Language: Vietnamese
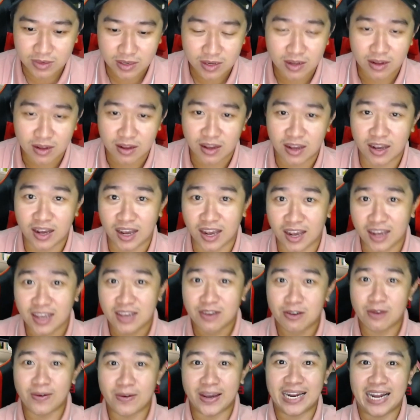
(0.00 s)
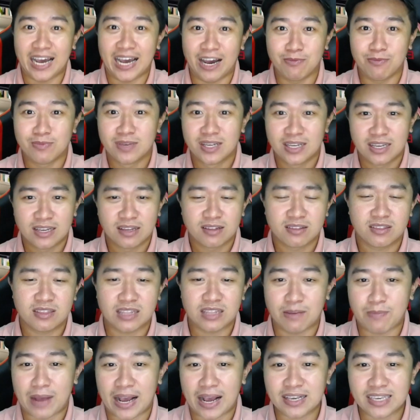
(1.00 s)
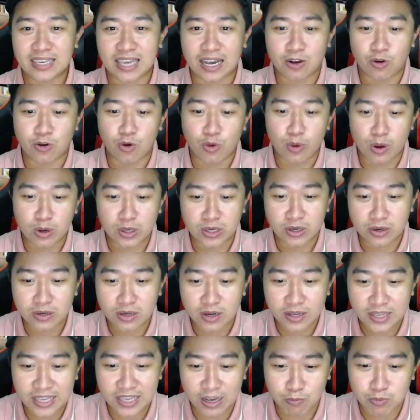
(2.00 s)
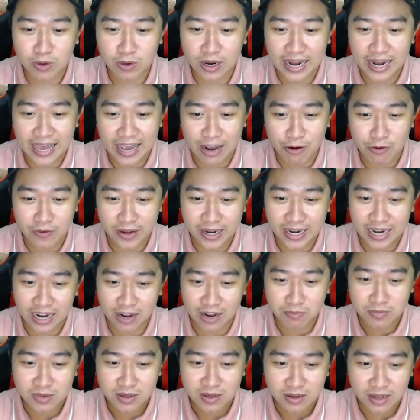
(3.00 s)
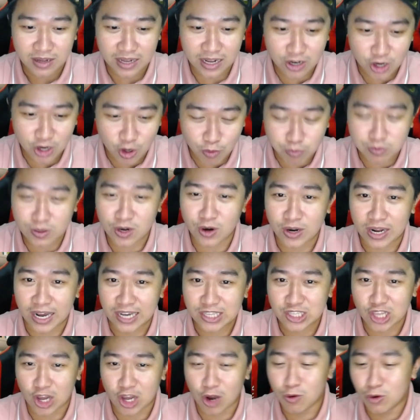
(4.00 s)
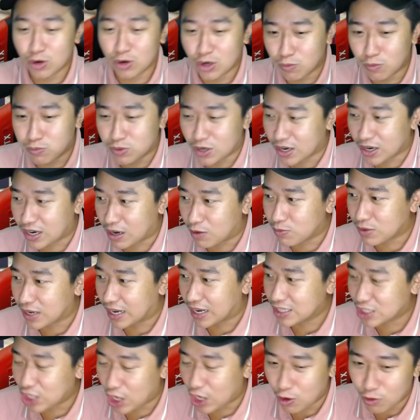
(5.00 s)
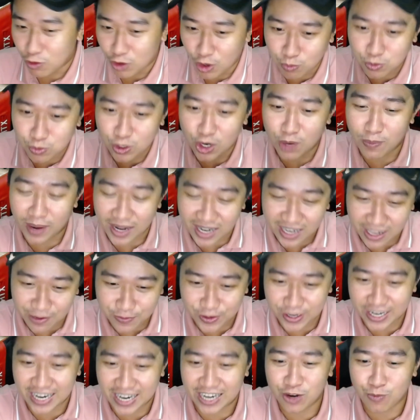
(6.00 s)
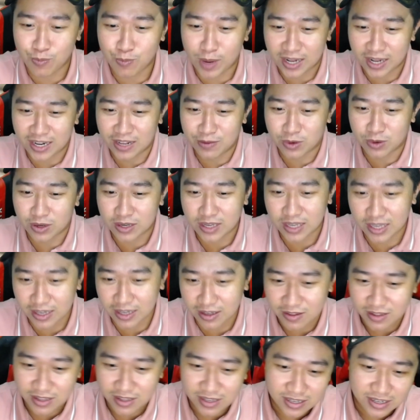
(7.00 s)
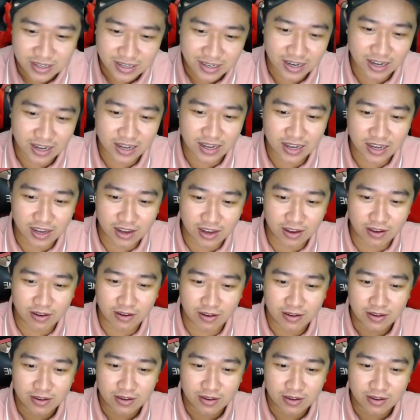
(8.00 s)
Ha, quý vị thấy không? Là bản chất của con người nó dốc nó láo quý vị thấy không? à, lúc nó khởi tố lúc nó không khởi tố lúc nó bắt thêm người này lúc bắt thêm người kia à,